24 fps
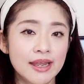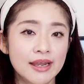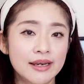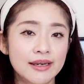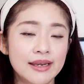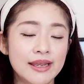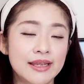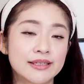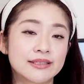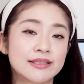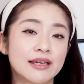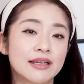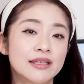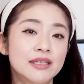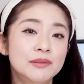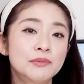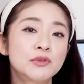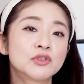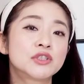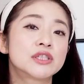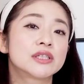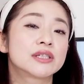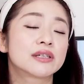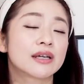れいちゃんに
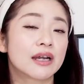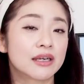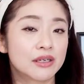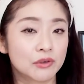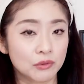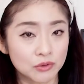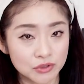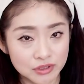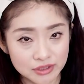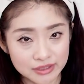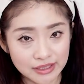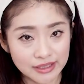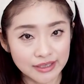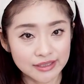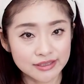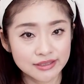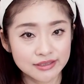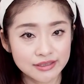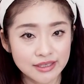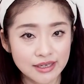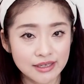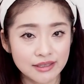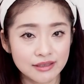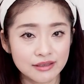もしっかりお伝え
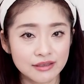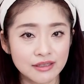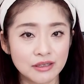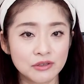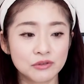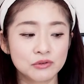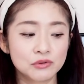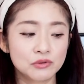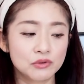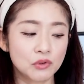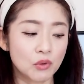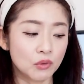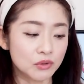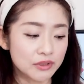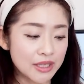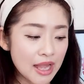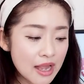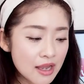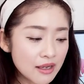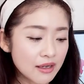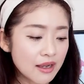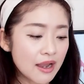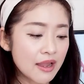してっていう、こう段階